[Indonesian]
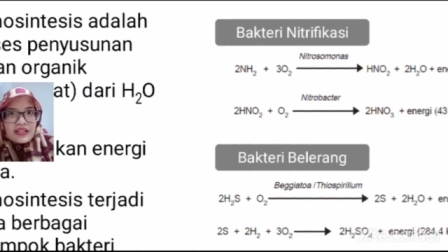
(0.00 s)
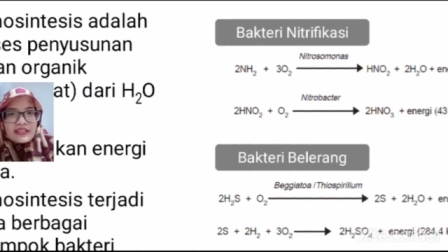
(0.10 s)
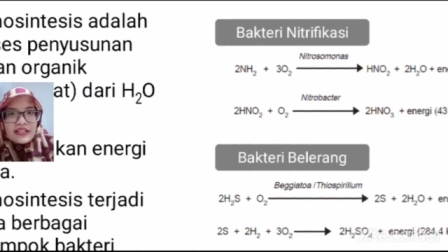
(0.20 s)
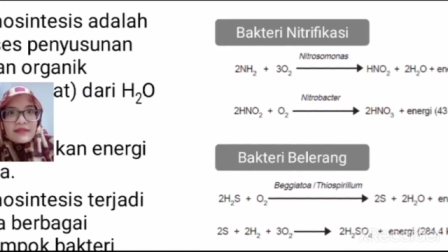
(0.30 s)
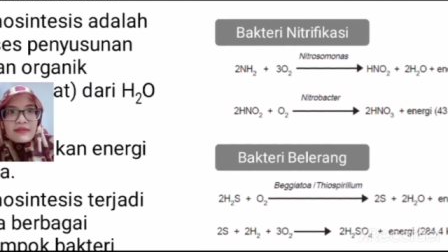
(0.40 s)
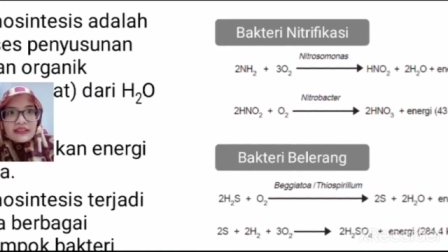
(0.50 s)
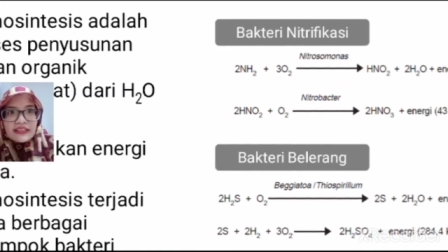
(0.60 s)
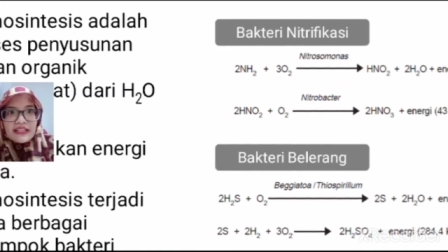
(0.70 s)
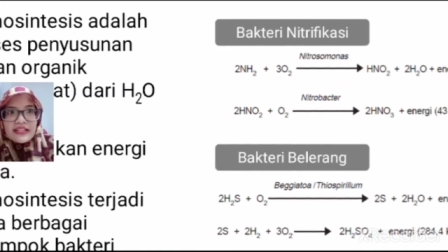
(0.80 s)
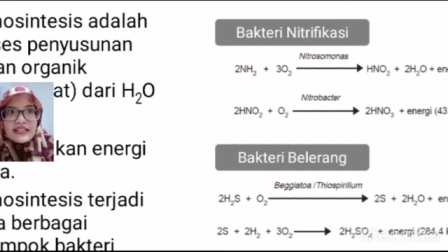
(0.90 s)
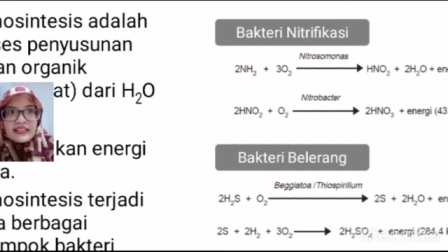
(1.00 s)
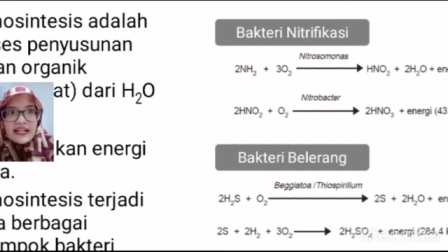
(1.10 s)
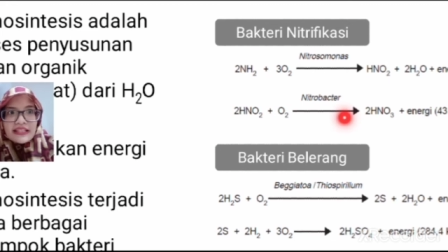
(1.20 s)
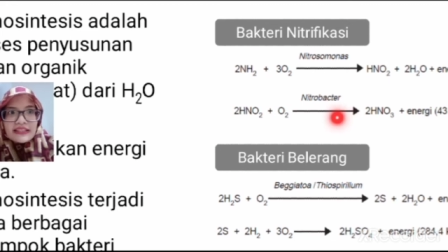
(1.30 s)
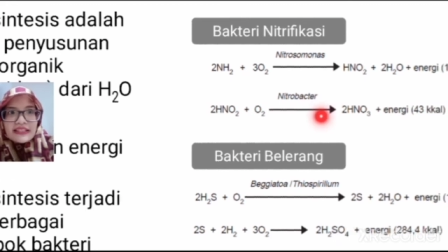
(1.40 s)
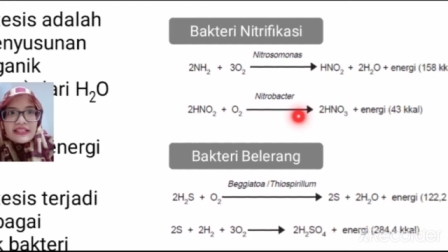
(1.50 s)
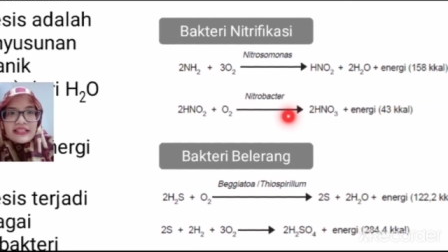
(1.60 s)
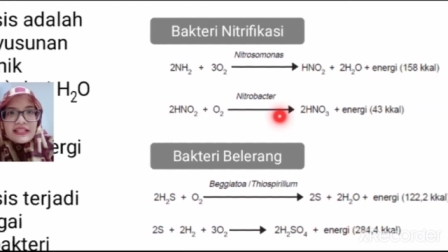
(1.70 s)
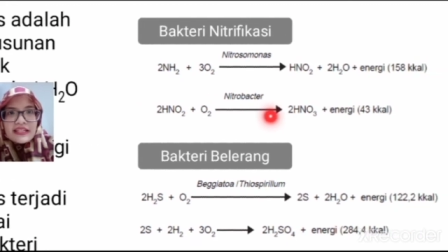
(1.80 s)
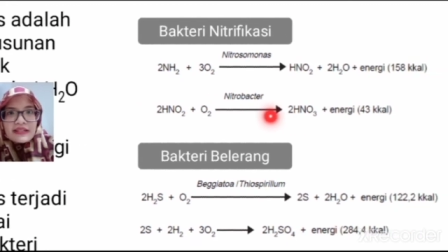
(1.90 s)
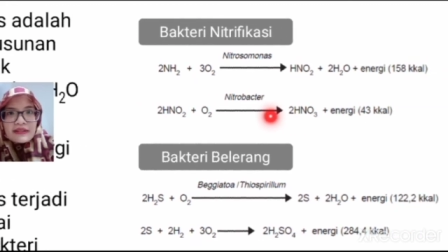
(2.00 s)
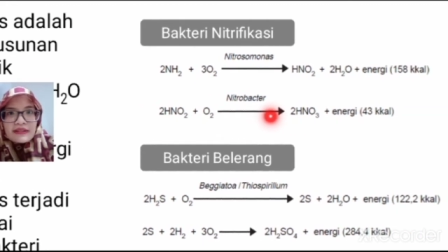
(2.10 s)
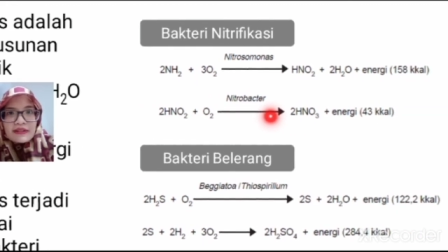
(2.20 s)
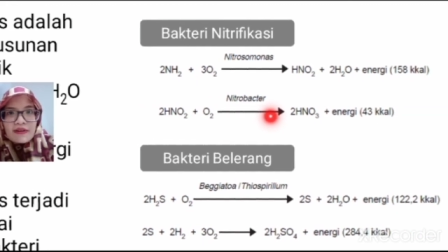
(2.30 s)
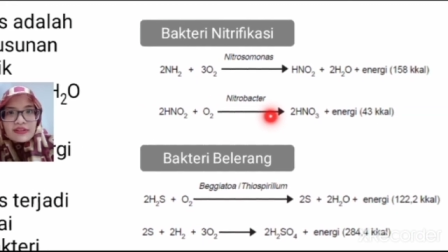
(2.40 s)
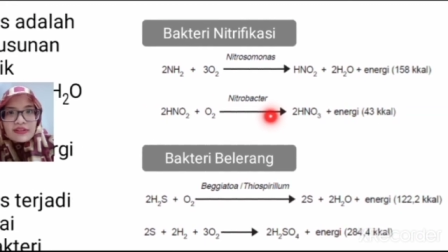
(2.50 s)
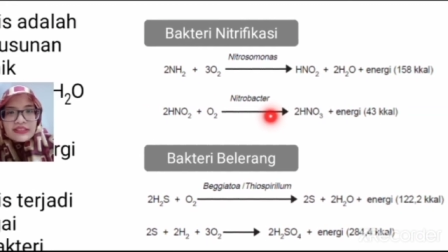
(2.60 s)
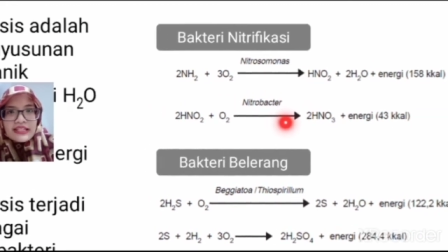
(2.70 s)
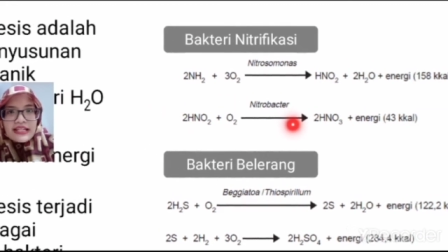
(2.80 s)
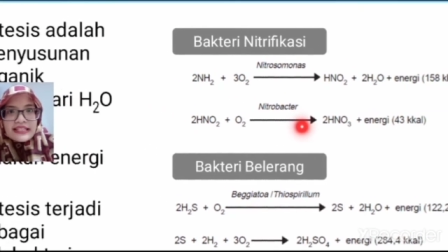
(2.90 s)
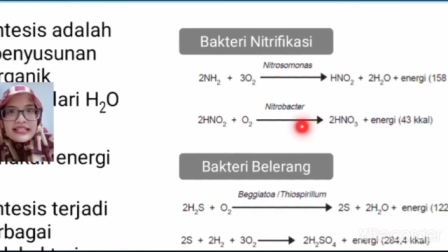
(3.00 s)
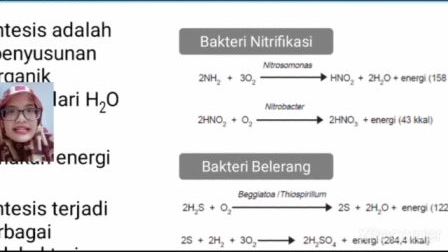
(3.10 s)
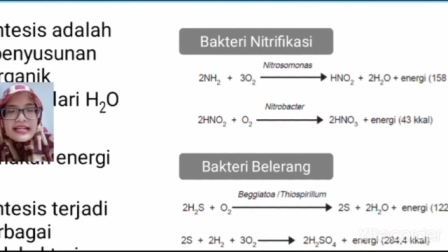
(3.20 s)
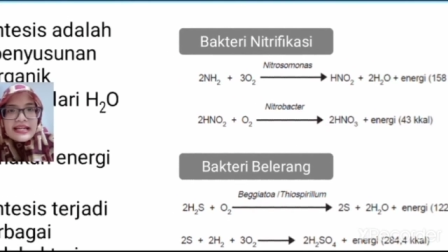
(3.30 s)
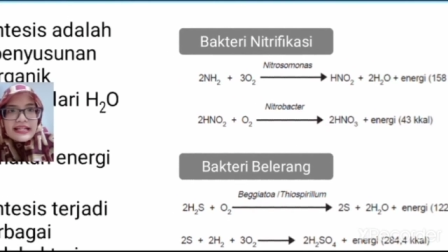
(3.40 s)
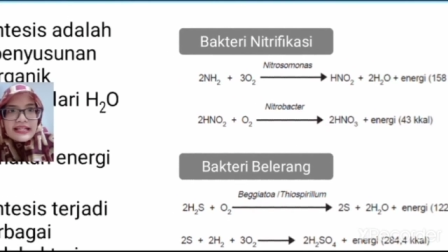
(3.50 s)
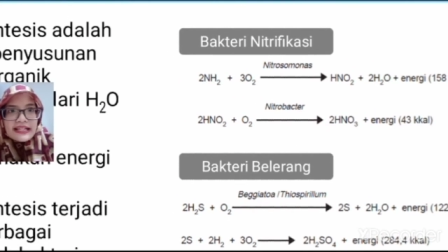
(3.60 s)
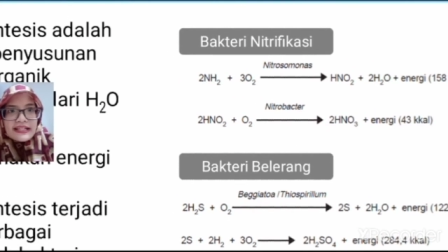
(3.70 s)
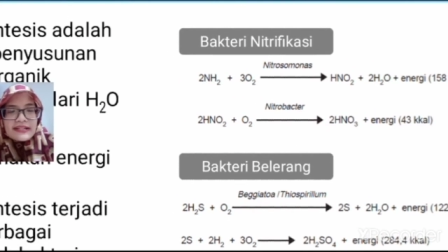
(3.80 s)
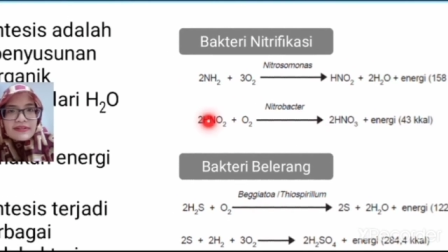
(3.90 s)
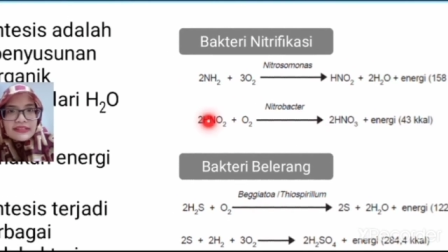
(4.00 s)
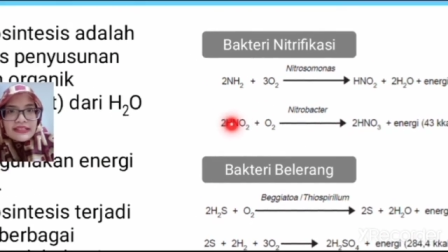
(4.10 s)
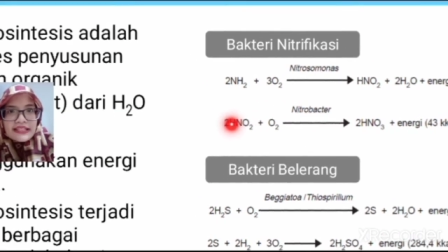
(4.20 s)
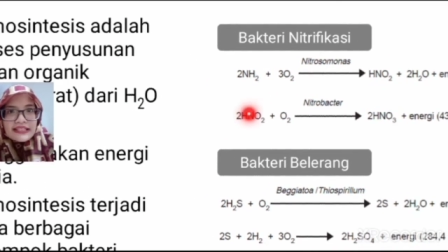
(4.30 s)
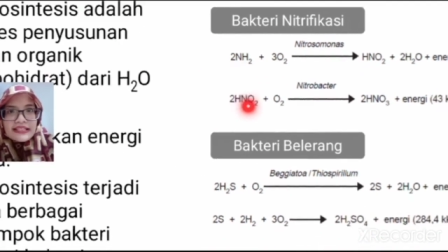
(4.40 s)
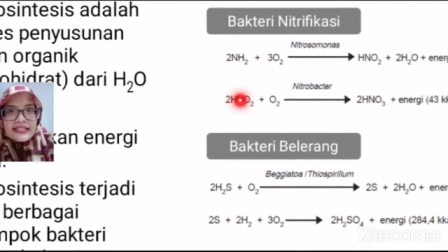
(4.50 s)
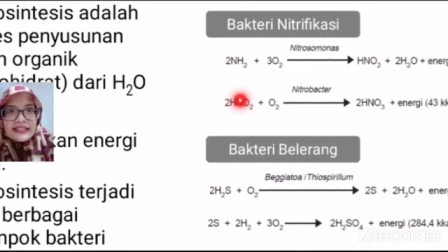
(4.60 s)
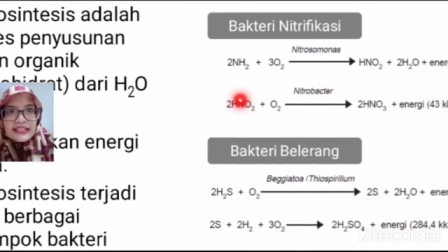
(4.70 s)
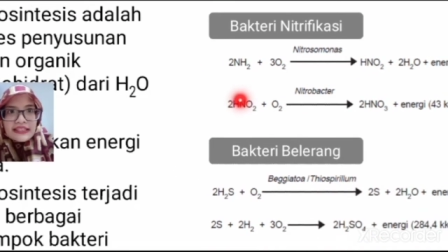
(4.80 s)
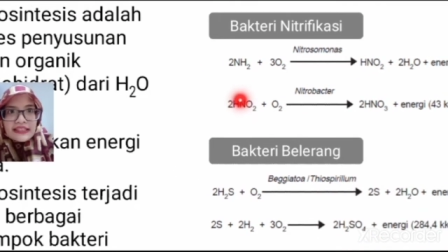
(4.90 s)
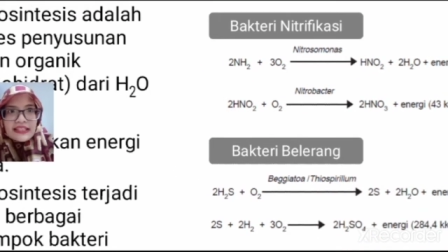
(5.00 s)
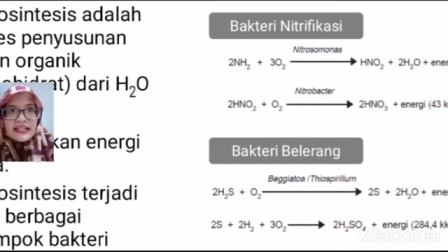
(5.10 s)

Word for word: Jadi bakteri nitrat nih oksidasinya adalah oksidasi nitrit.